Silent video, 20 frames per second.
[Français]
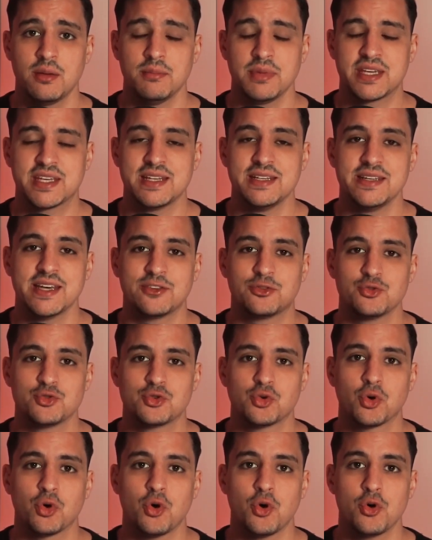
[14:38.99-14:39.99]
et qu'il n'y a
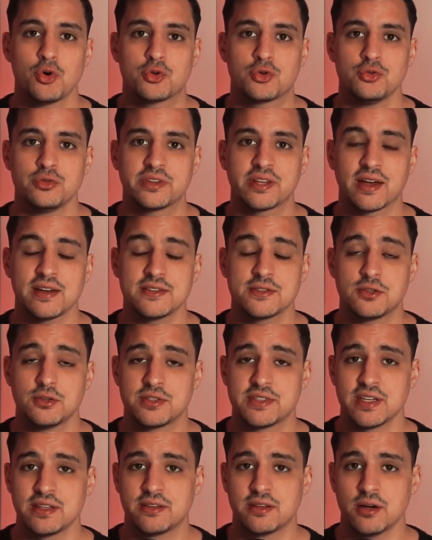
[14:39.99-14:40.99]
toujours aucune trace de
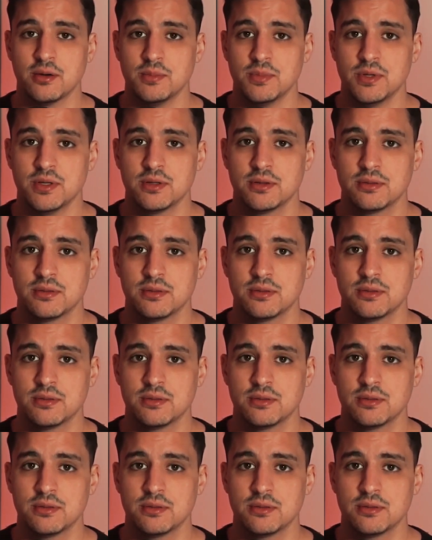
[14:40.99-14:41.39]
cet homme.